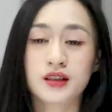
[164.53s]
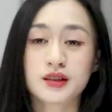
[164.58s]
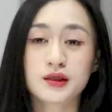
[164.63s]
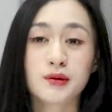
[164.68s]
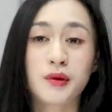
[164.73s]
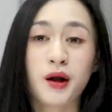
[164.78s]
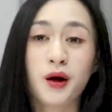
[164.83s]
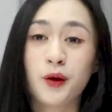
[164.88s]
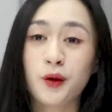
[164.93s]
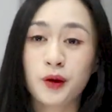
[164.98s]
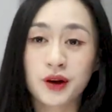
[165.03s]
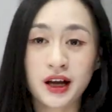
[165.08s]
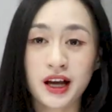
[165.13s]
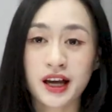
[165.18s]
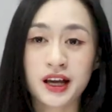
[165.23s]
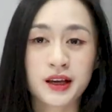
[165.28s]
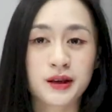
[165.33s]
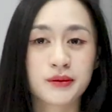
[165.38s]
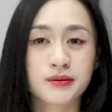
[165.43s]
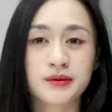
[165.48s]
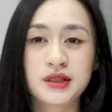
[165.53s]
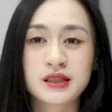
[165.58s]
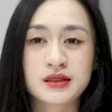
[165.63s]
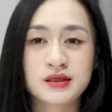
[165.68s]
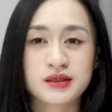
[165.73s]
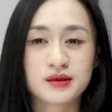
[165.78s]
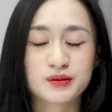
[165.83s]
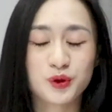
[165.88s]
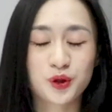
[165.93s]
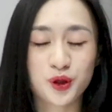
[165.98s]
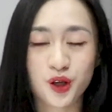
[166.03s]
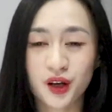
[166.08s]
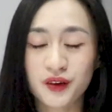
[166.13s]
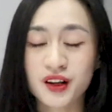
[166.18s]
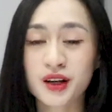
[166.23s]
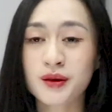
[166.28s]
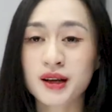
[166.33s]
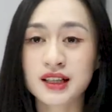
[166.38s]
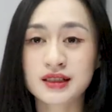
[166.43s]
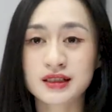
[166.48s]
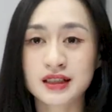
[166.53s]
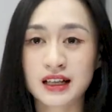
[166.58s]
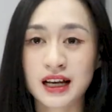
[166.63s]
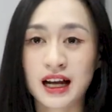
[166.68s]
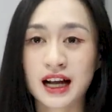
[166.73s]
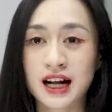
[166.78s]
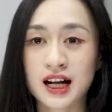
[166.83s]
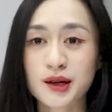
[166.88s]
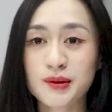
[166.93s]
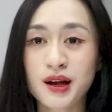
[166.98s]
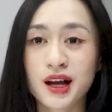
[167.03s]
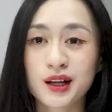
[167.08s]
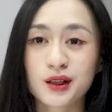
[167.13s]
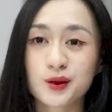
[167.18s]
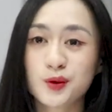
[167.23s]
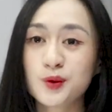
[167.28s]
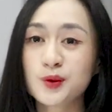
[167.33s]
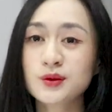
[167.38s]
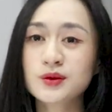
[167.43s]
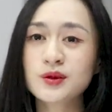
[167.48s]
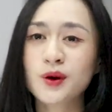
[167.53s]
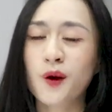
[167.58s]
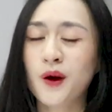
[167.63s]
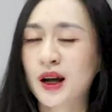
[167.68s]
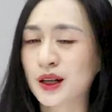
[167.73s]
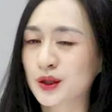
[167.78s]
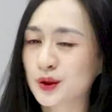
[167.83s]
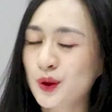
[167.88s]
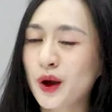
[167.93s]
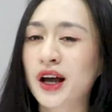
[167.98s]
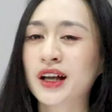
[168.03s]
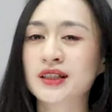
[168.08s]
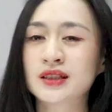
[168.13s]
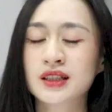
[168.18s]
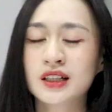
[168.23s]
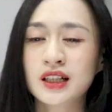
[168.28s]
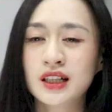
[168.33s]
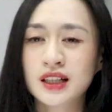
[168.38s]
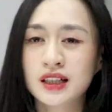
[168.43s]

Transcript: Nhưng mà ok, mình muốn nói với các bạn rằng là các bạn cũng hoàn toàn